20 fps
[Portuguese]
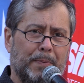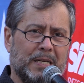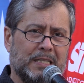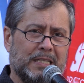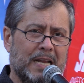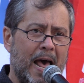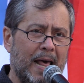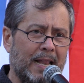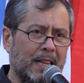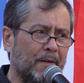
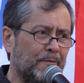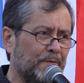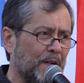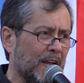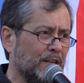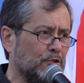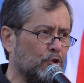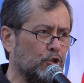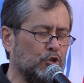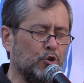passada,
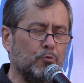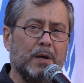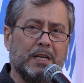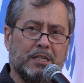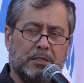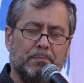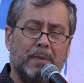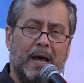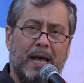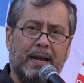faz hoje uma
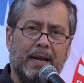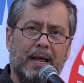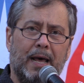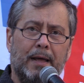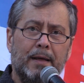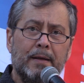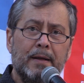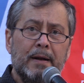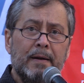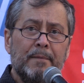
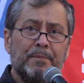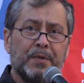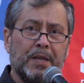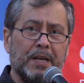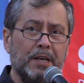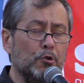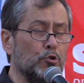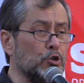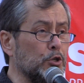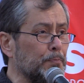semana,
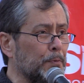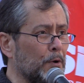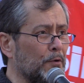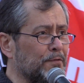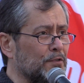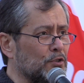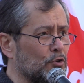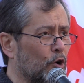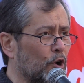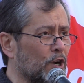que os
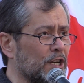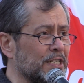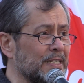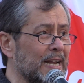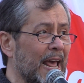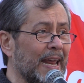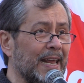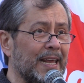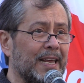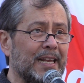professores
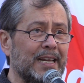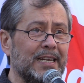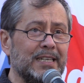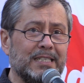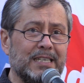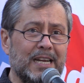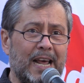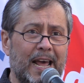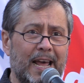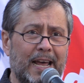nem
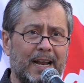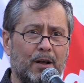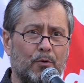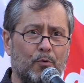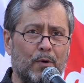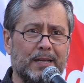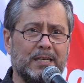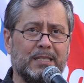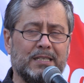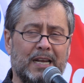
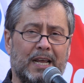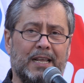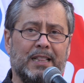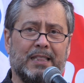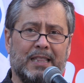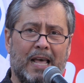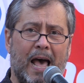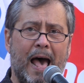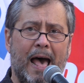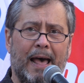quiseram
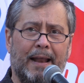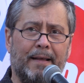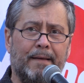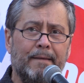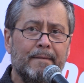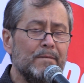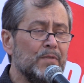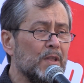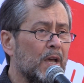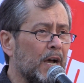
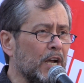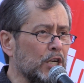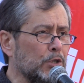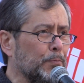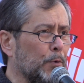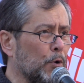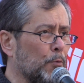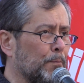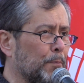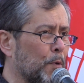aceitar as
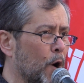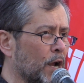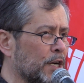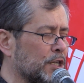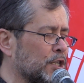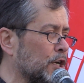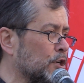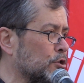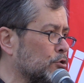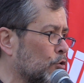
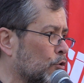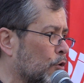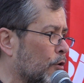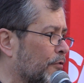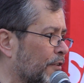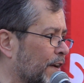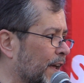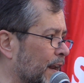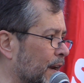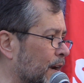propostas do
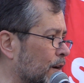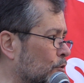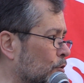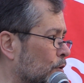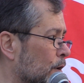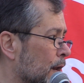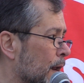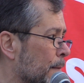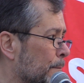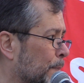
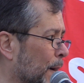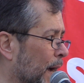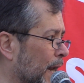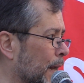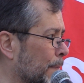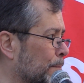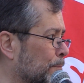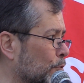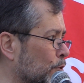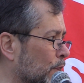governo
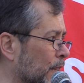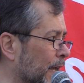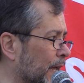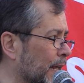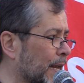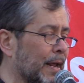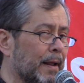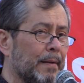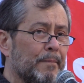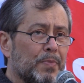para
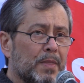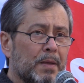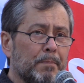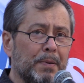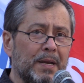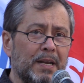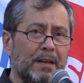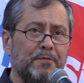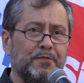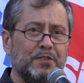poderem
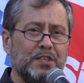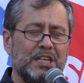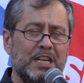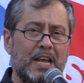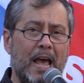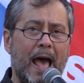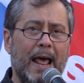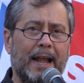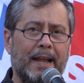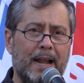
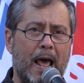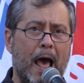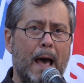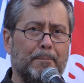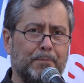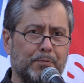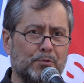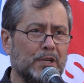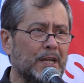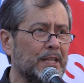beneficiar na
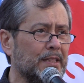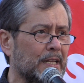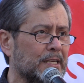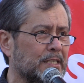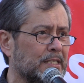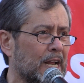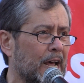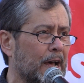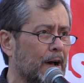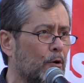
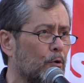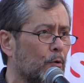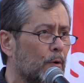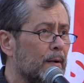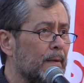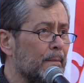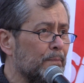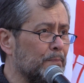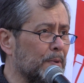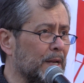aposentação,
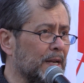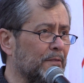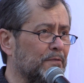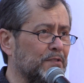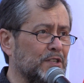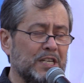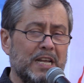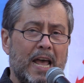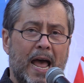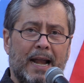
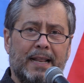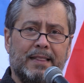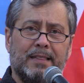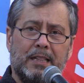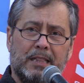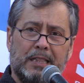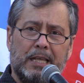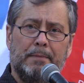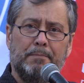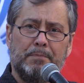beneficiar
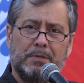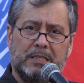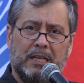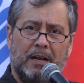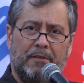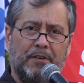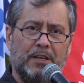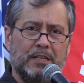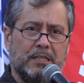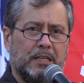de tempo de
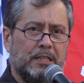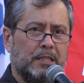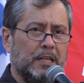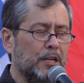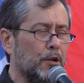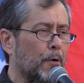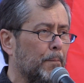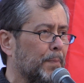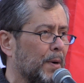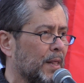serviço que
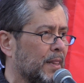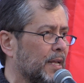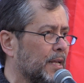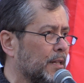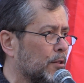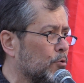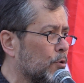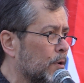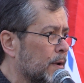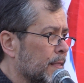tinham
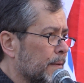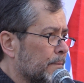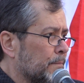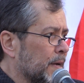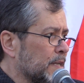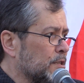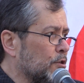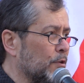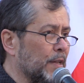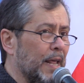perdido.
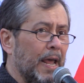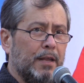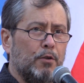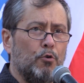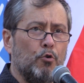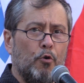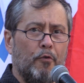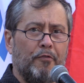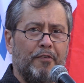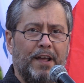Mas onde é
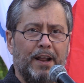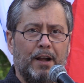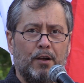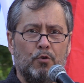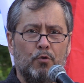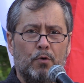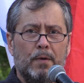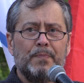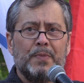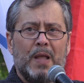que o
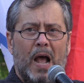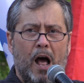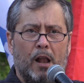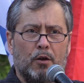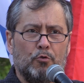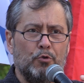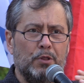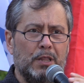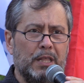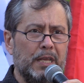governo
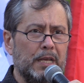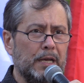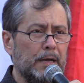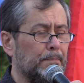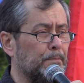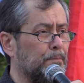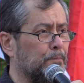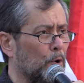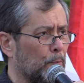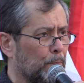algum
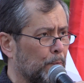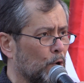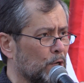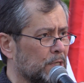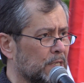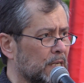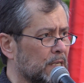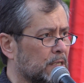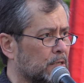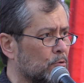dia
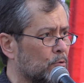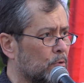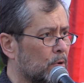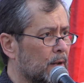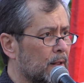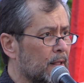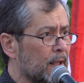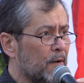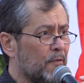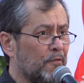propôs isso?
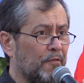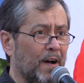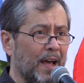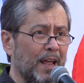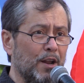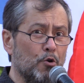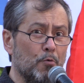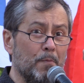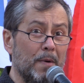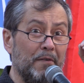
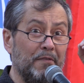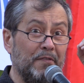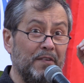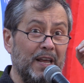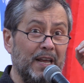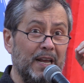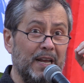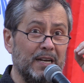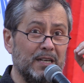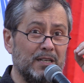Veio uma
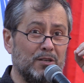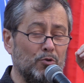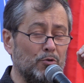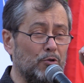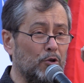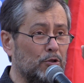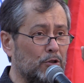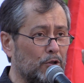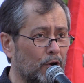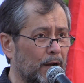vez o
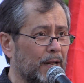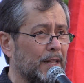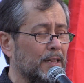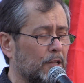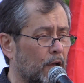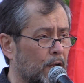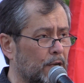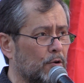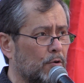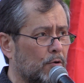doutor
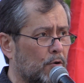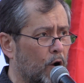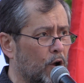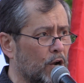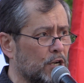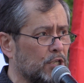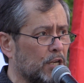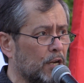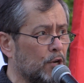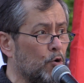António Costa
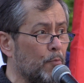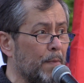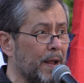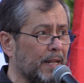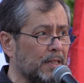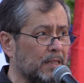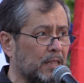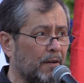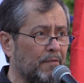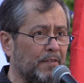Costa, numa
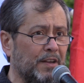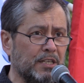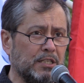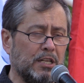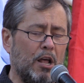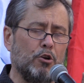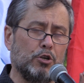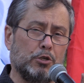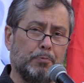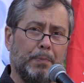
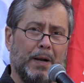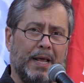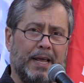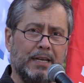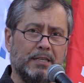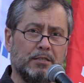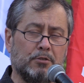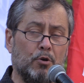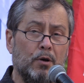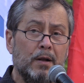entrevista ao
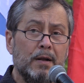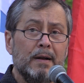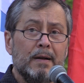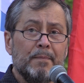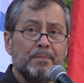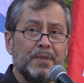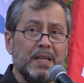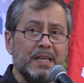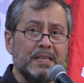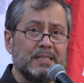Expresso,
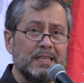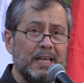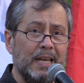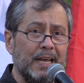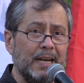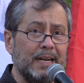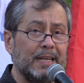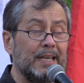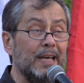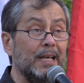
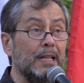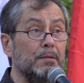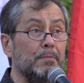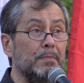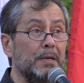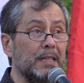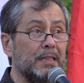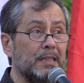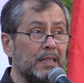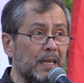dizer que
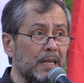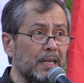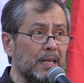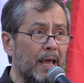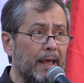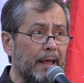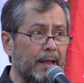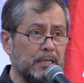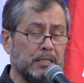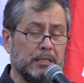
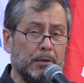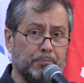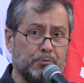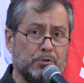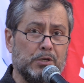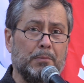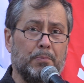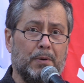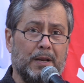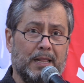admitia essa
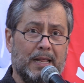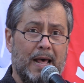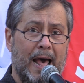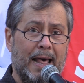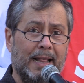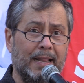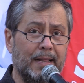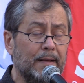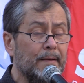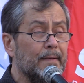
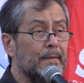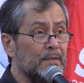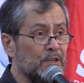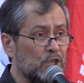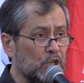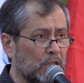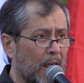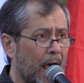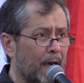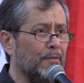possibilidade,
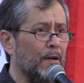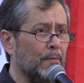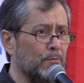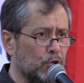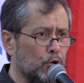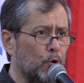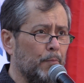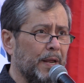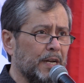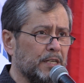
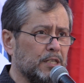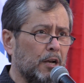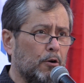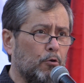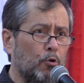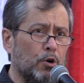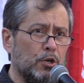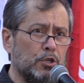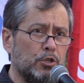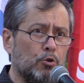estávamos no mês de
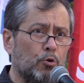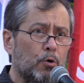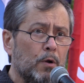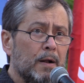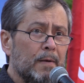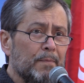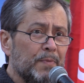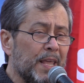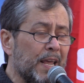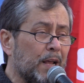agosto,
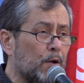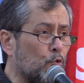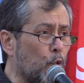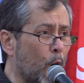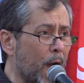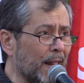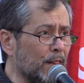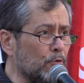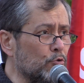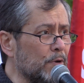e
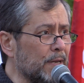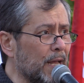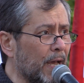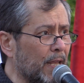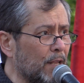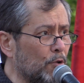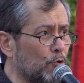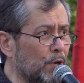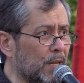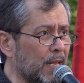quando na
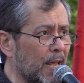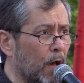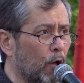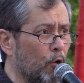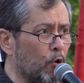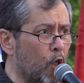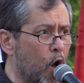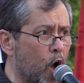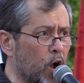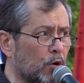
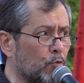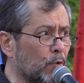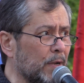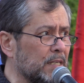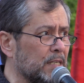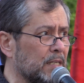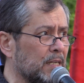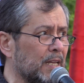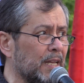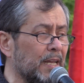reunião, logo a
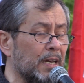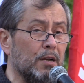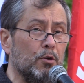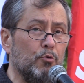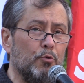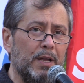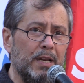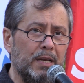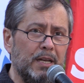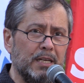seguir,
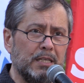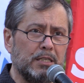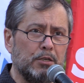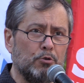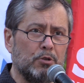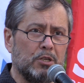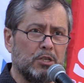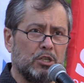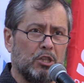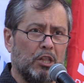no
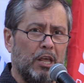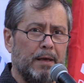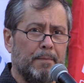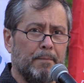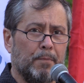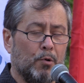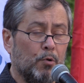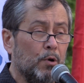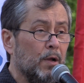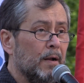início de
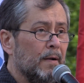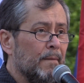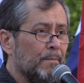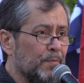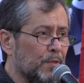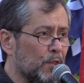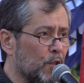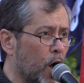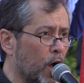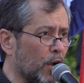setembro,
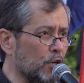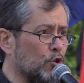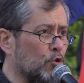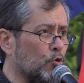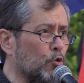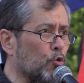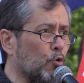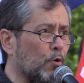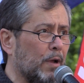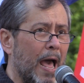nós
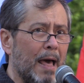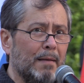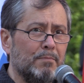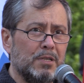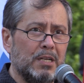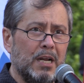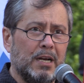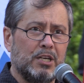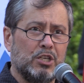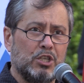
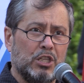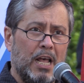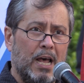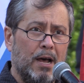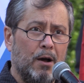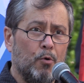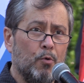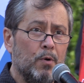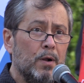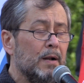colocámos a
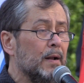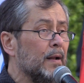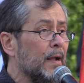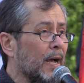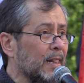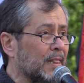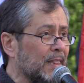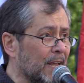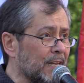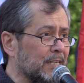questão,
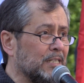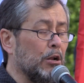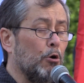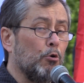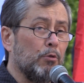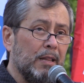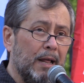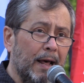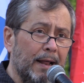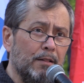até
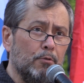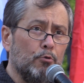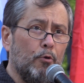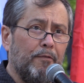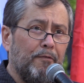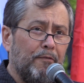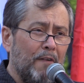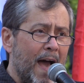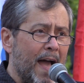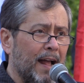saudando
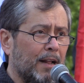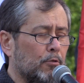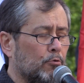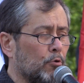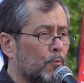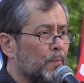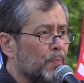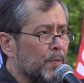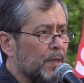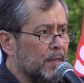o
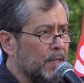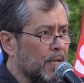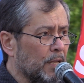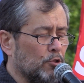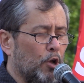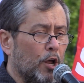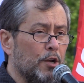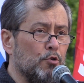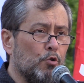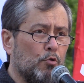facto de
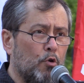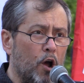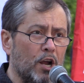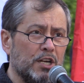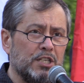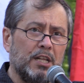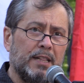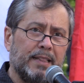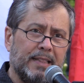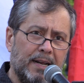António
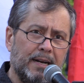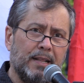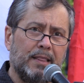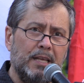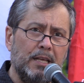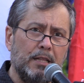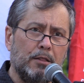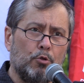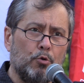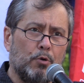Costa ter
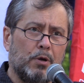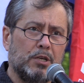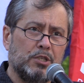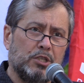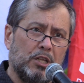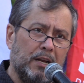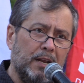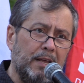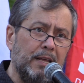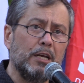dito que
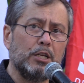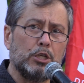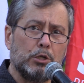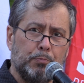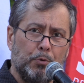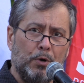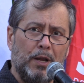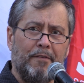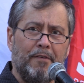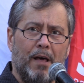estaria
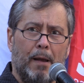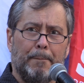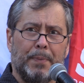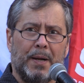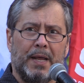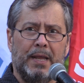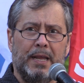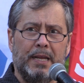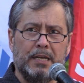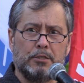disponível
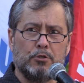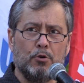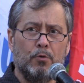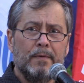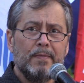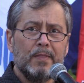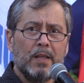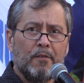para isso,